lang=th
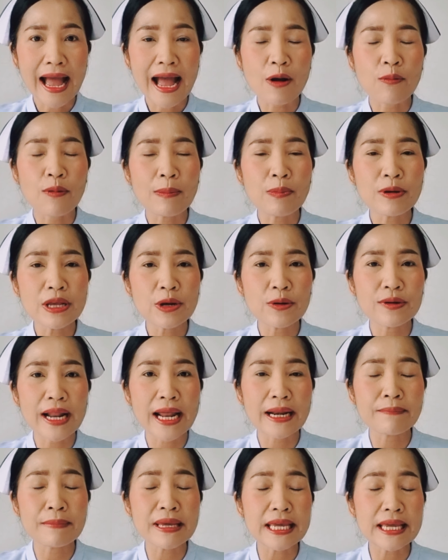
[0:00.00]
ถ้าหากว่าผู้หญิงคน
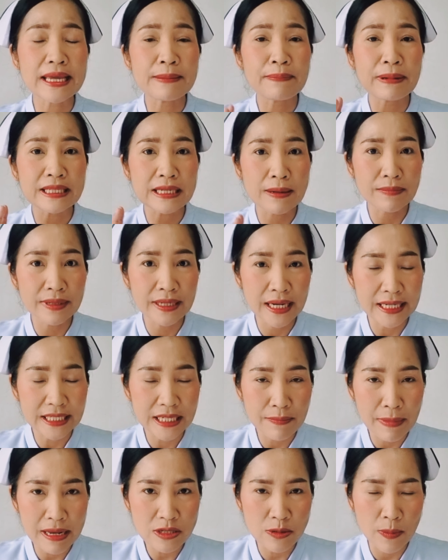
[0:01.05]
นั้นมีประจำเดือน
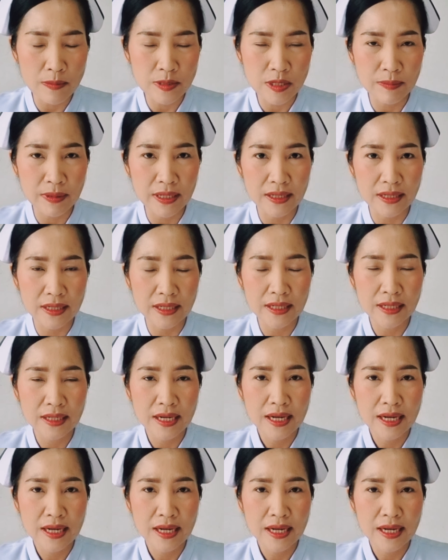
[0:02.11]
ที่ไม่สม่ำเสมอ